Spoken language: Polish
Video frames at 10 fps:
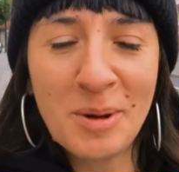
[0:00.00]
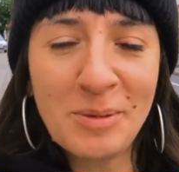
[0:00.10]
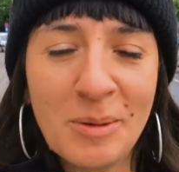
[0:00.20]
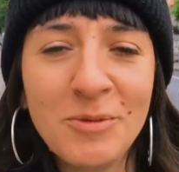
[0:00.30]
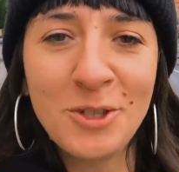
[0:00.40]

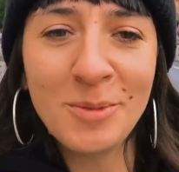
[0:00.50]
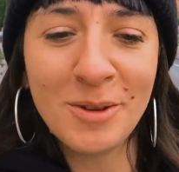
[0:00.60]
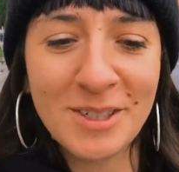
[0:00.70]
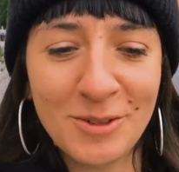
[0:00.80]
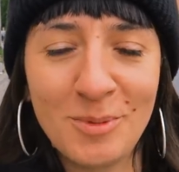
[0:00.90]
Pamiętam w
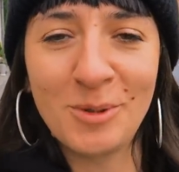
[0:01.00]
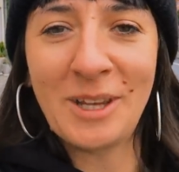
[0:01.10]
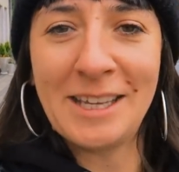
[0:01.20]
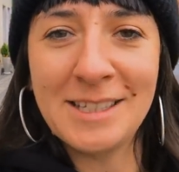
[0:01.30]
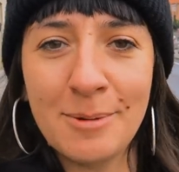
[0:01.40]
zimie zawsze był
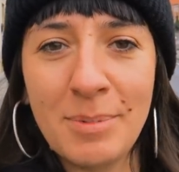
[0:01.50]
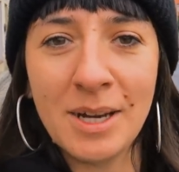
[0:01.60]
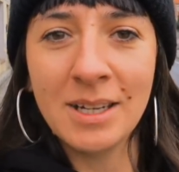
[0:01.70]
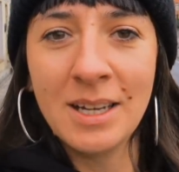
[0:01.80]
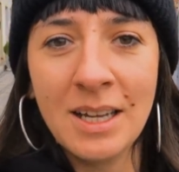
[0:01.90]
taki
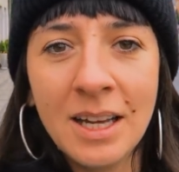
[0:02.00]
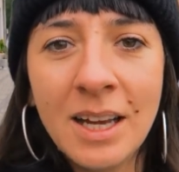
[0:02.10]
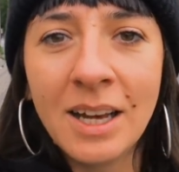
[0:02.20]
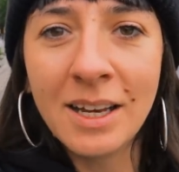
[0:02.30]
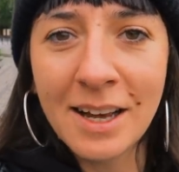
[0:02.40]
zapach,
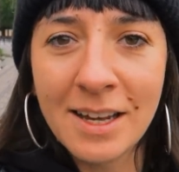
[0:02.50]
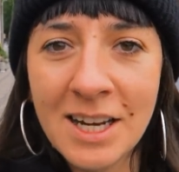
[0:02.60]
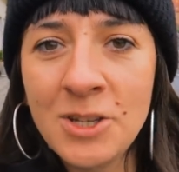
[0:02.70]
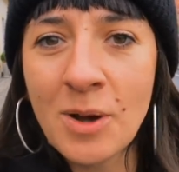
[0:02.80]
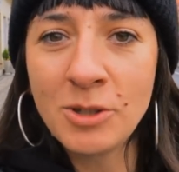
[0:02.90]
e, jak
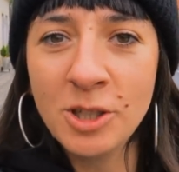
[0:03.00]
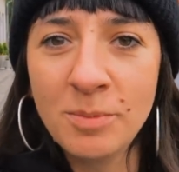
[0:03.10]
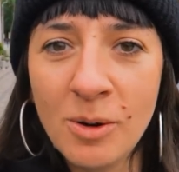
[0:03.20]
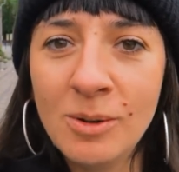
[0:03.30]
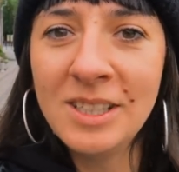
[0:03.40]
kręciłam się
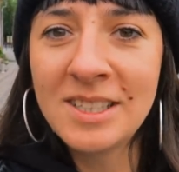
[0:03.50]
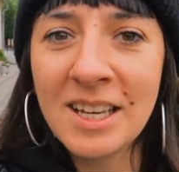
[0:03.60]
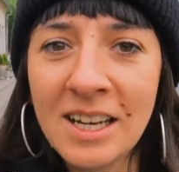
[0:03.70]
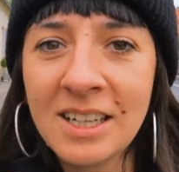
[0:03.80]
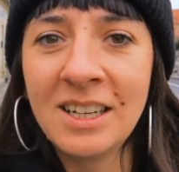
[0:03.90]
po
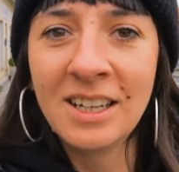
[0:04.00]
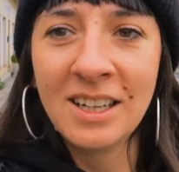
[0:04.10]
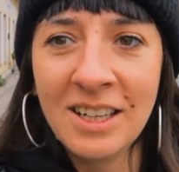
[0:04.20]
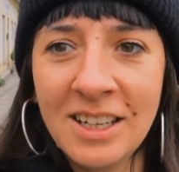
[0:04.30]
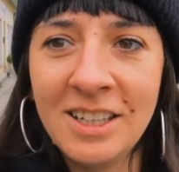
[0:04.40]
ulicach.
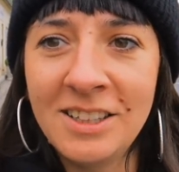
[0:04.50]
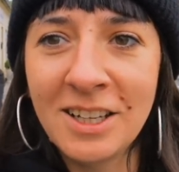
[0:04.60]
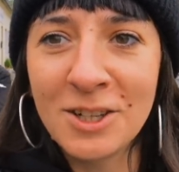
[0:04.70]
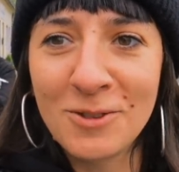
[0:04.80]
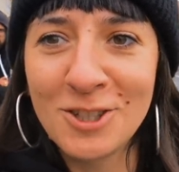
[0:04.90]
I
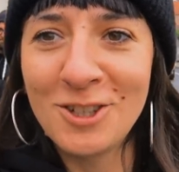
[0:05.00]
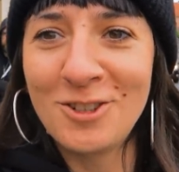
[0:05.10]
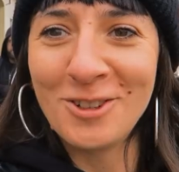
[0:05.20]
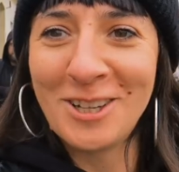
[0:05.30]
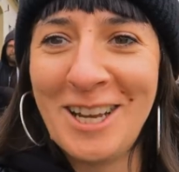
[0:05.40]
teraz właśnie
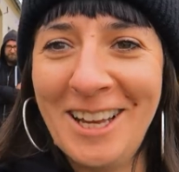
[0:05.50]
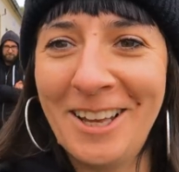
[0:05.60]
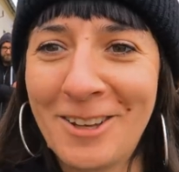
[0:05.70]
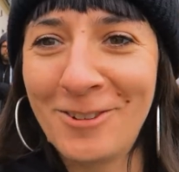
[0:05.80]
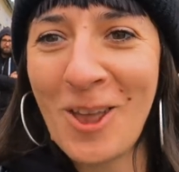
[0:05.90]
czuję się
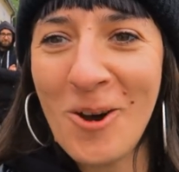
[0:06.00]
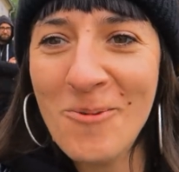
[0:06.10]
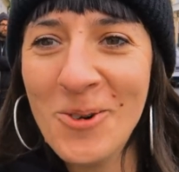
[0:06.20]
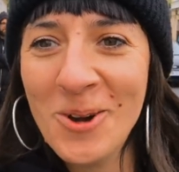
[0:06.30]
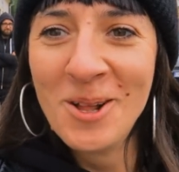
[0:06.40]
jak w
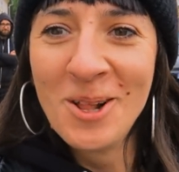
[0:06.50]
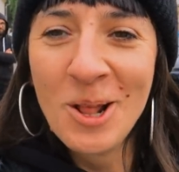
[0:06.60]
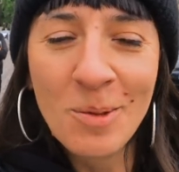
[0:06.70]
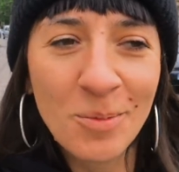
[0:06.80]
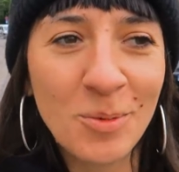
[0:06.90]
domu,
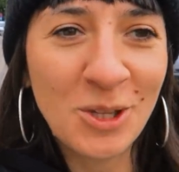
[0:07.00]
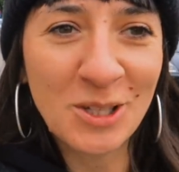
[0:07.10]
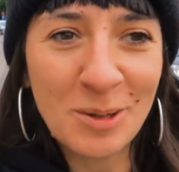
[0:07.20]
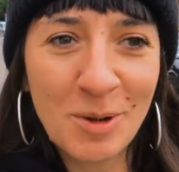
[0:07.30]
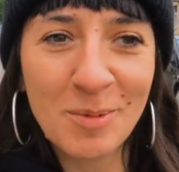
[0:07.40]
bo mi
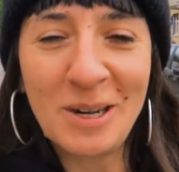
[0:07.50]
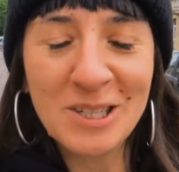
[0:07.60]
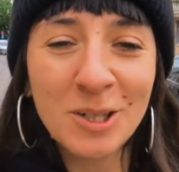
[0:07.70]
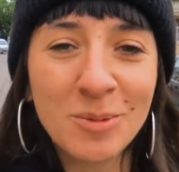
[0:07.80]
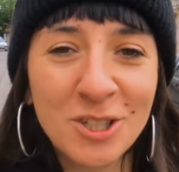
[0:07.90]
ten zapach
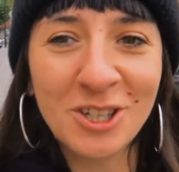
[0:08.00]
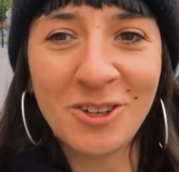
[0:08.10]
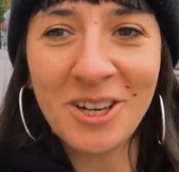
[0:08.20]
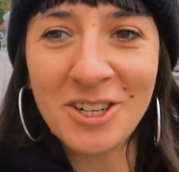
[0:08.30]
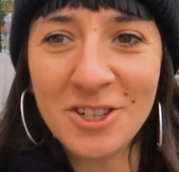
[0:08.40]
bardzo dobrze się
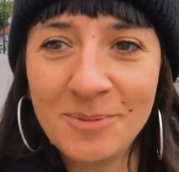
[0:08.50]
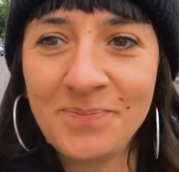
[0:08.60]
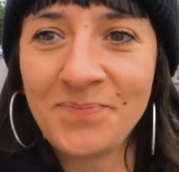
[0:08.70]
kojarzy.